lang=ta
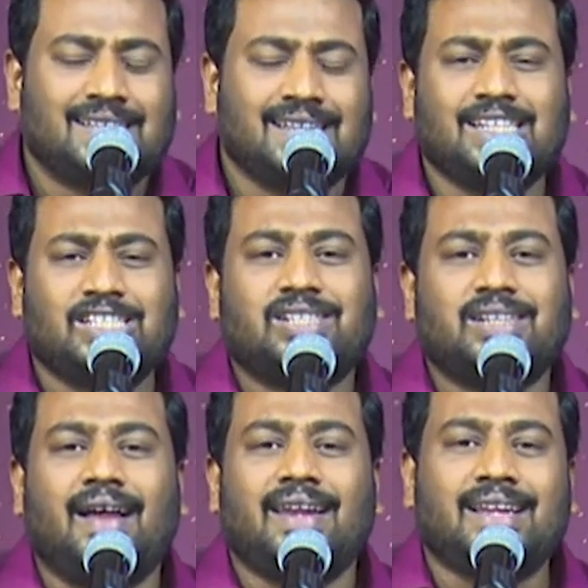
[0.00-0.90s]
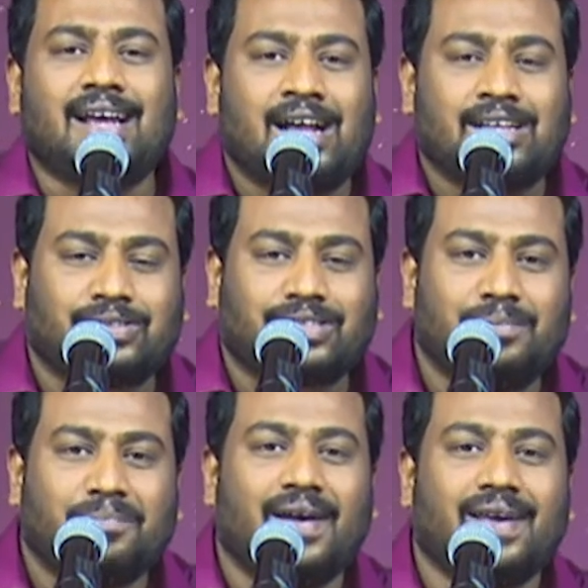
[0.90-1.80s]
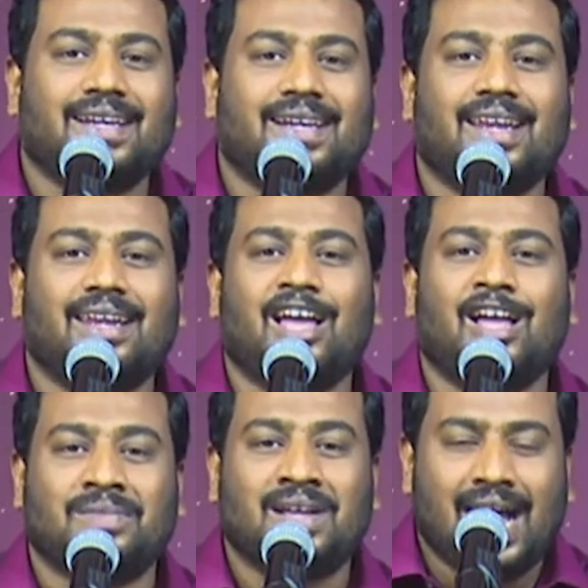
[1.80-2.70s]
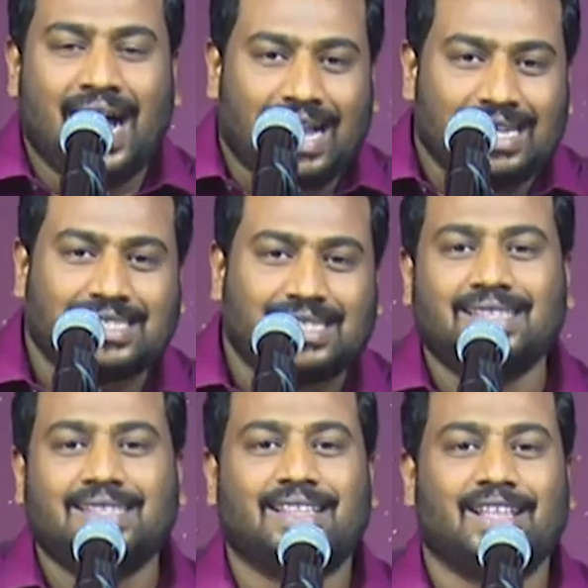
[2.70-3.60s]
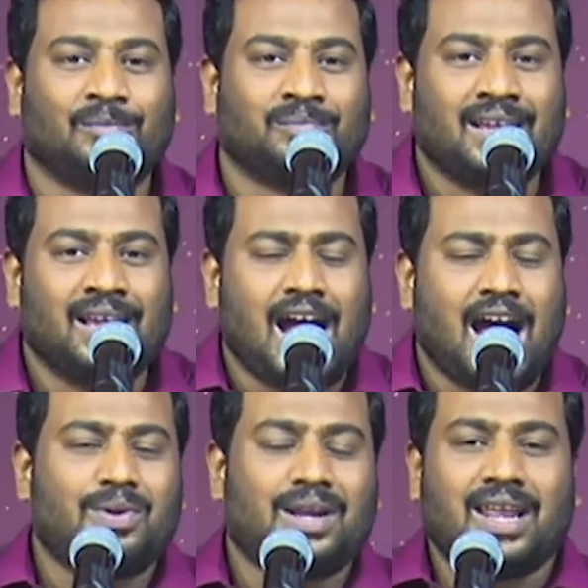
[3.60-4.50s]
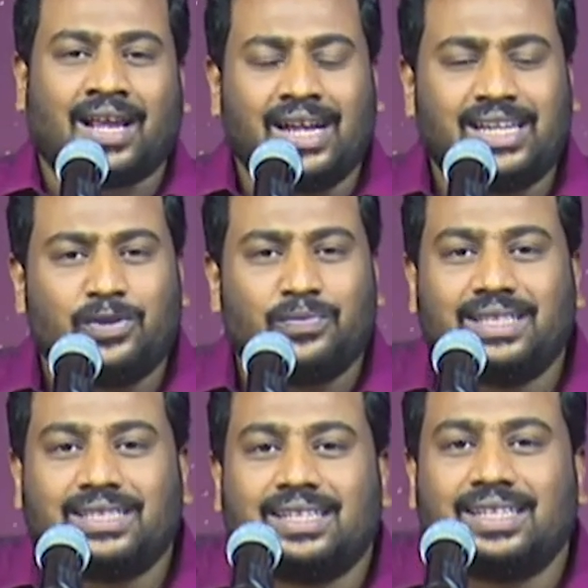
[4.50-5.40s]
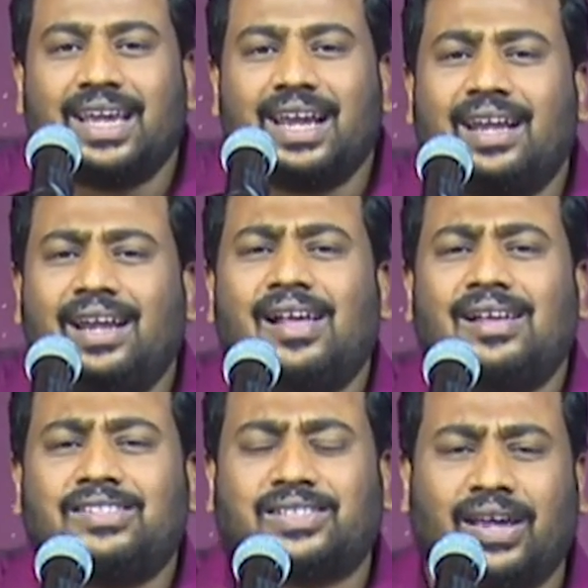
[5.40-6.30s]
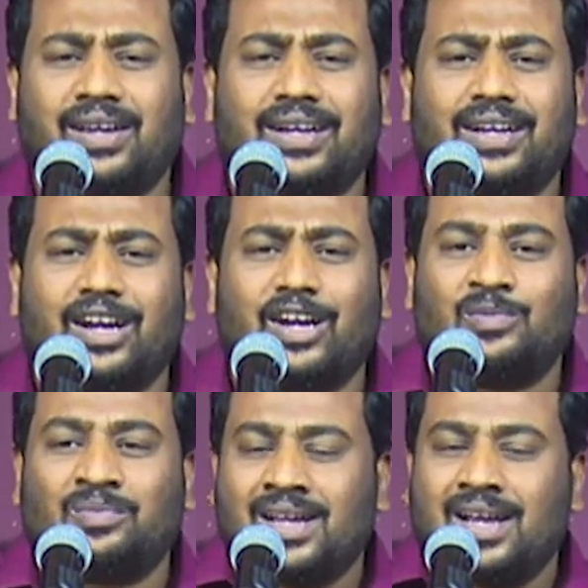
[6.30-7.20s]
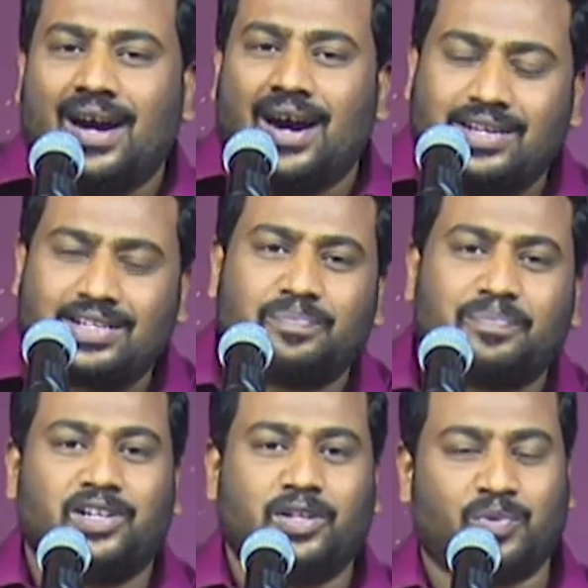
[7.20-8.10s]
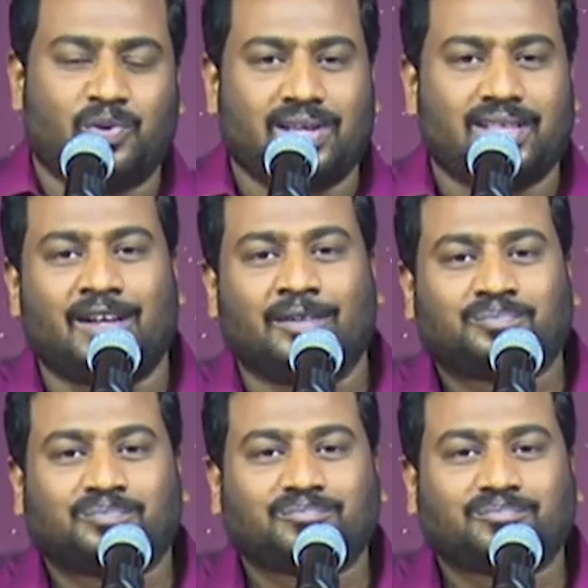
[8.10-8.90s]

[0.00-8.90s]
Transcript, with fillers: சிறைச்சாலின் அஸ்திபாரங்கள் எல்லாம் அசைந்ததாம் அவர்களை கட்டி வைத்திருந்த எல்லா சங்கிலிகளும் அறுபட்டு போனதாம்